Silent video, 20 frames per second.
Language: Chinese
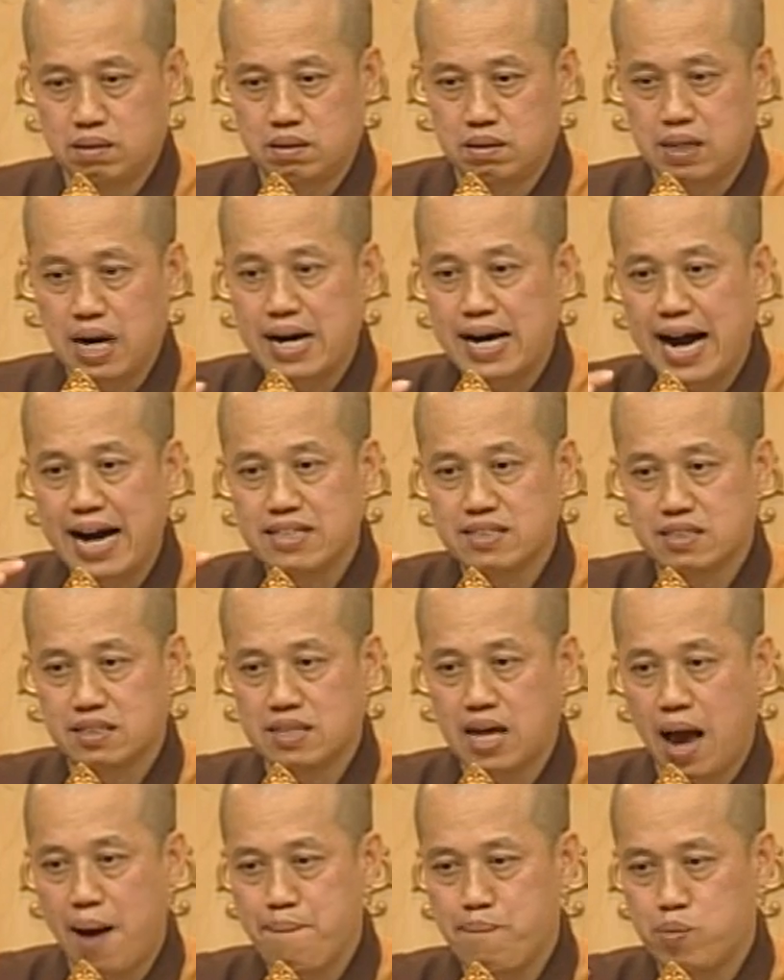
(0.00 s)
刚开始
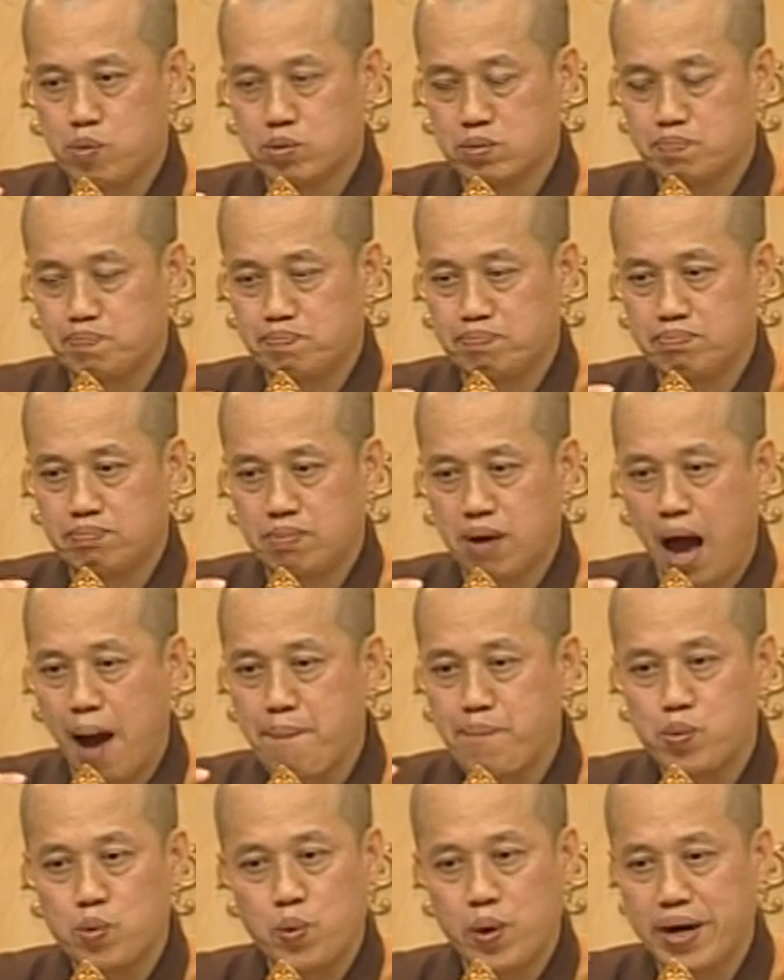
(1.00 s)
还不还
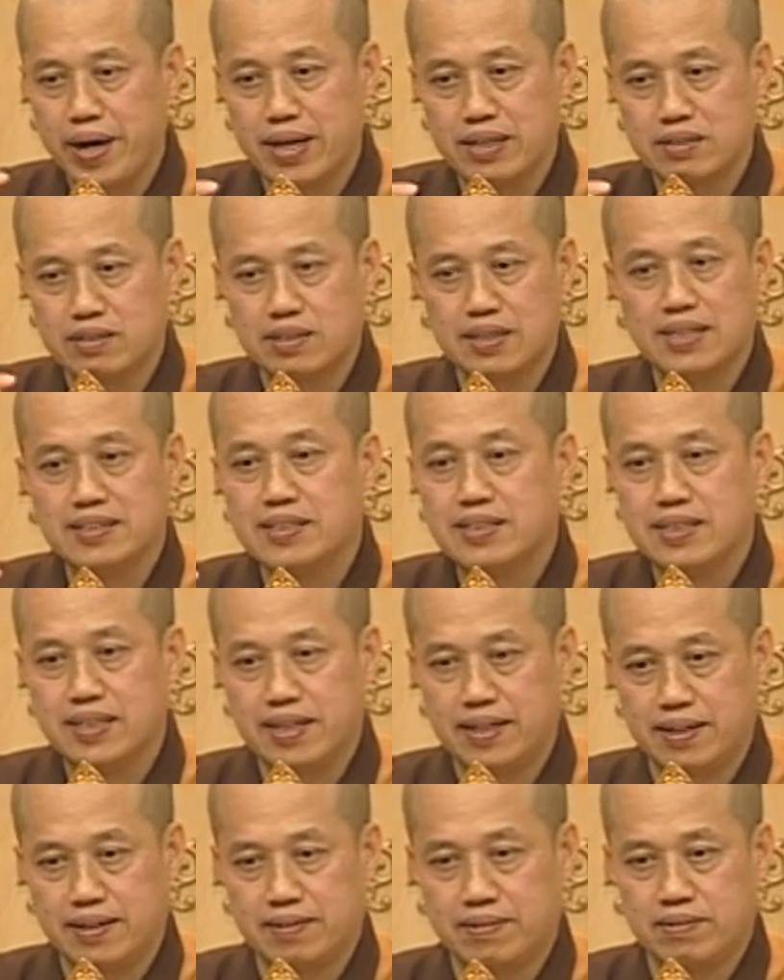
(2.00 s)
不会很深
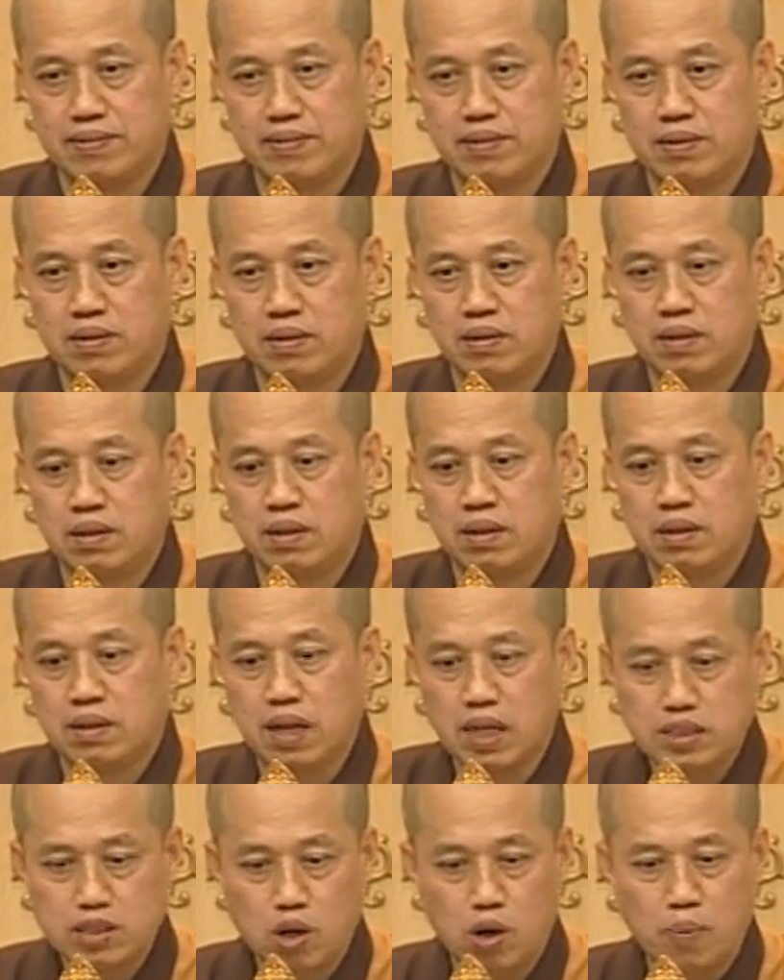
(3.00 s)
切，
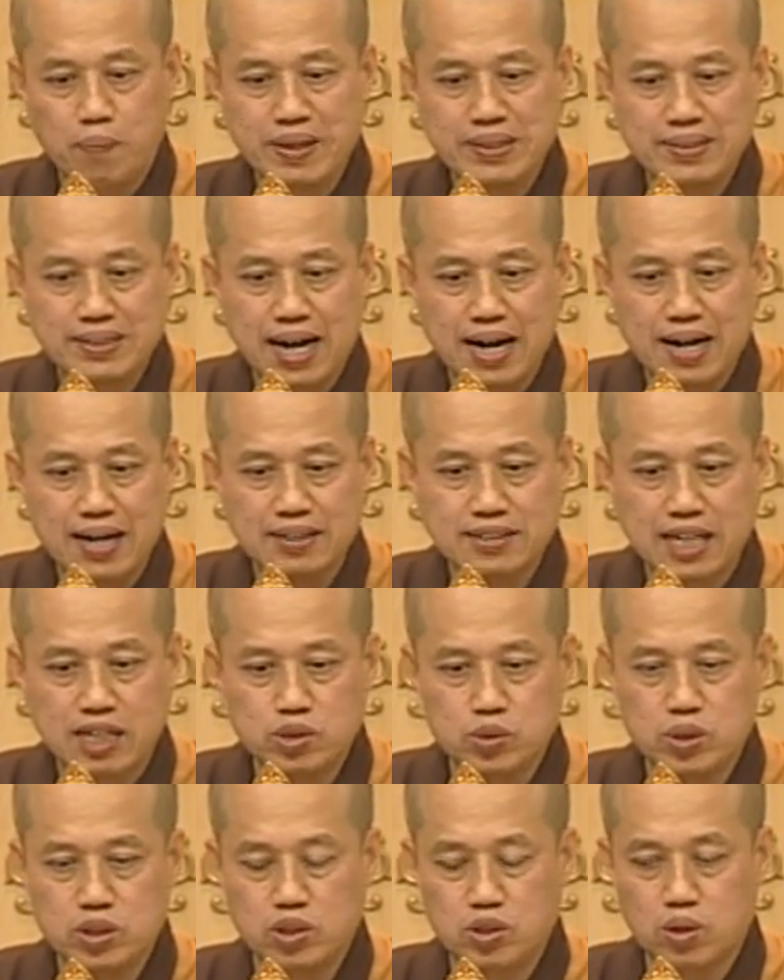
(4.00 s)
但是我们常常在
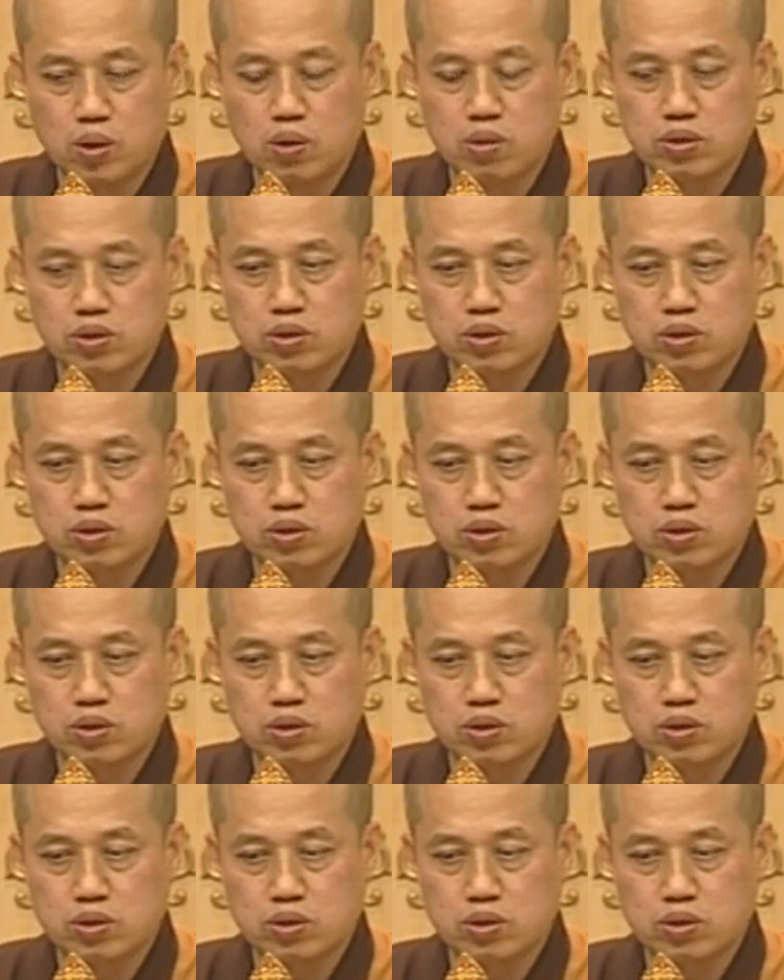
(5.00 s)
熏修的